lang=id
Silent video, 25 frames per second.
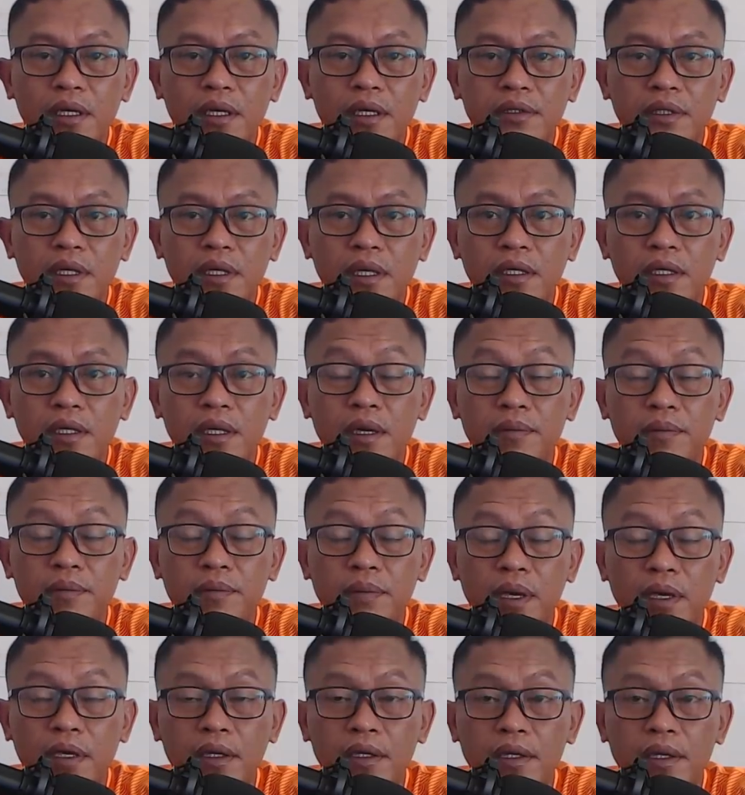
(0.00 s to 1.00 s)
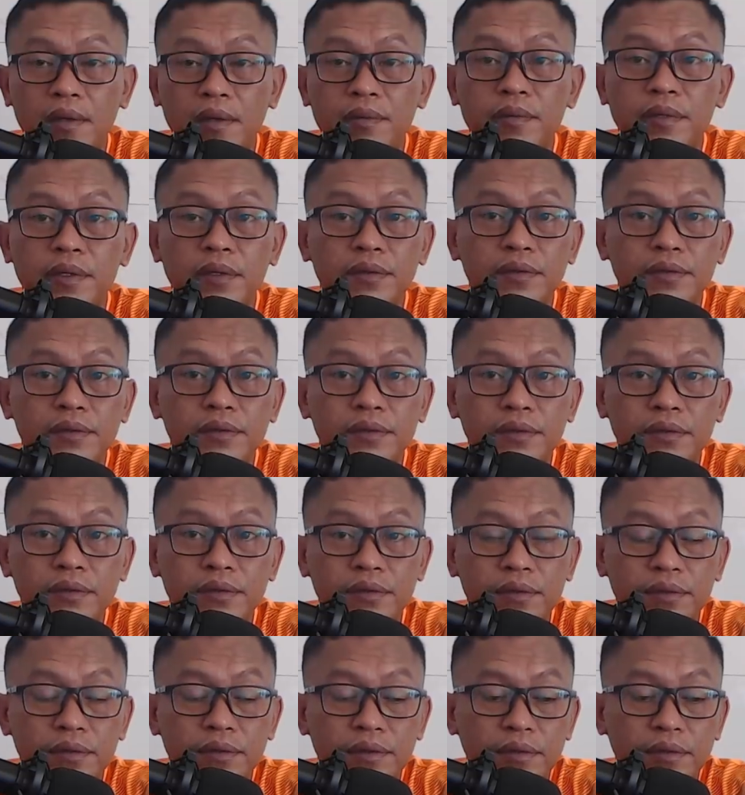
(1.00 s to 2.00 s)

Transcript: LSM GMBI yang menuntut